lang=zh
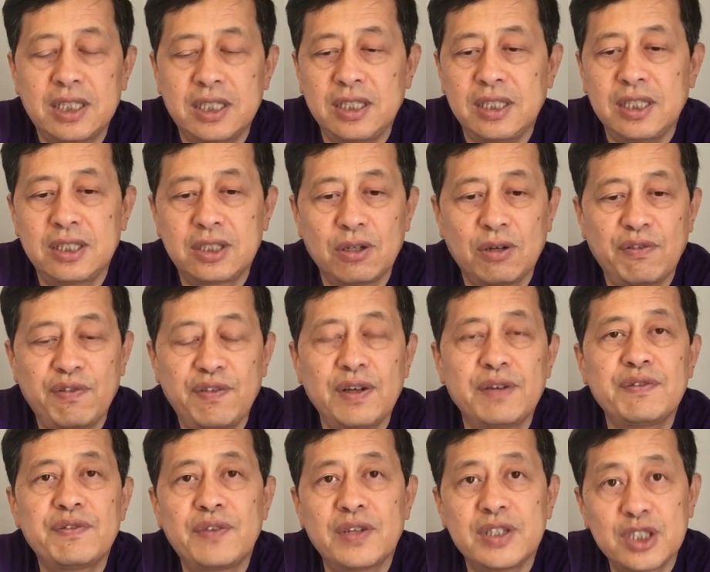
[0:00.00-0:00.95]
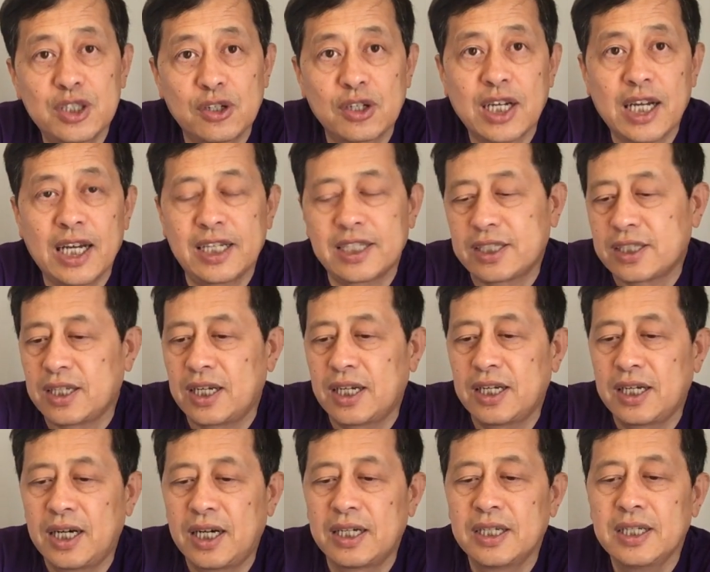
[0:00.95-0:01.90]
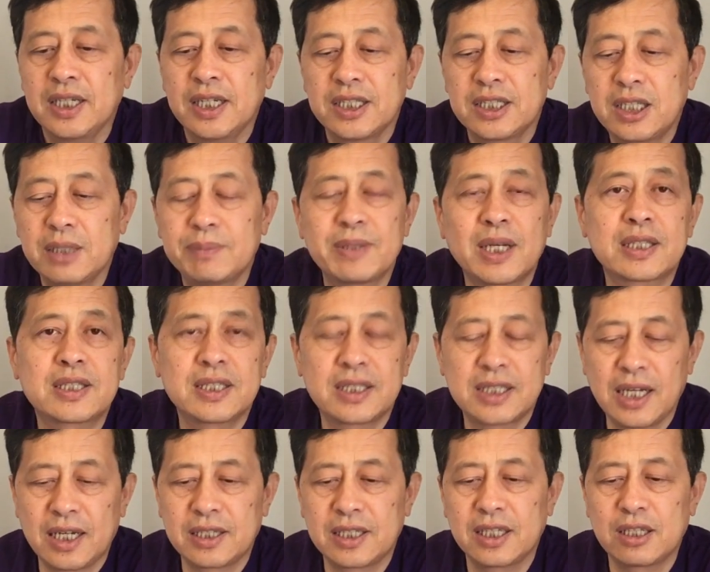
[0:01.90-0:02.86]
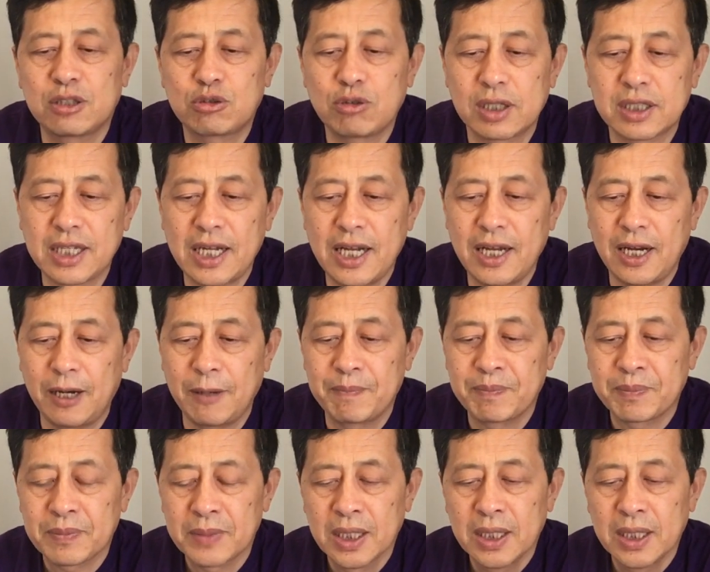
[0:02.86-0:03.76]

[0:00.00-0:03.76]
起义就纷纷就开始了啊，基本上是这样的一个状态啊。